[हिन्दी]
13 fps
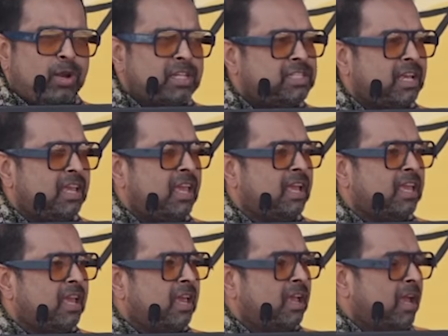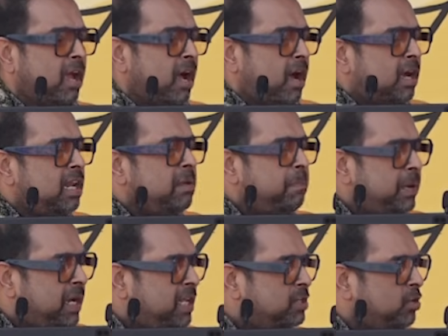ऐसा होना चाहिए कि अगली